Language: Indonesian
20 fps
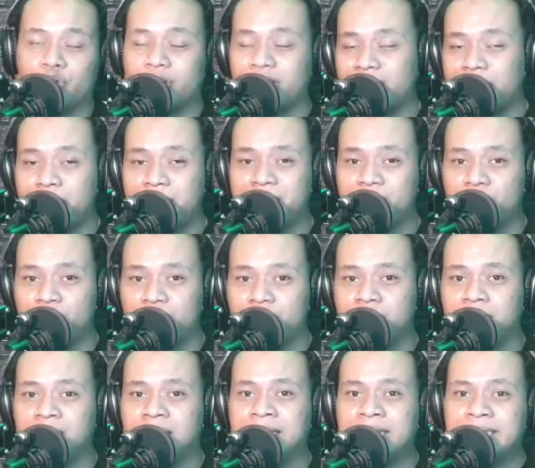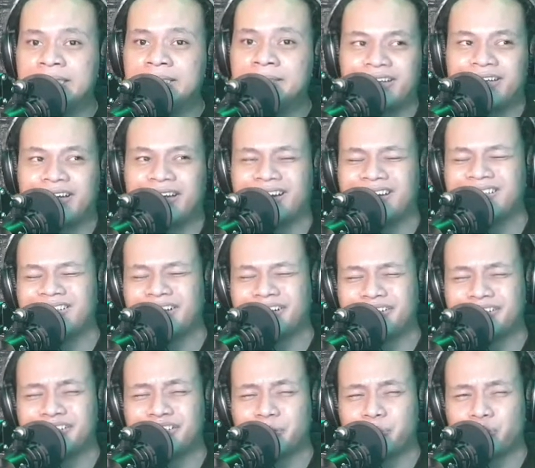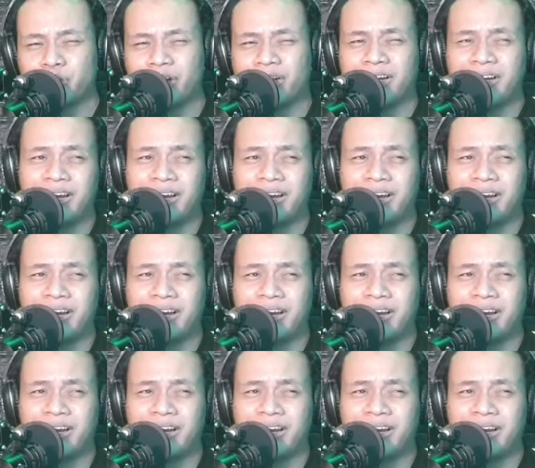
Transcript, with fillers: hutan Amazon karena sering disebut ada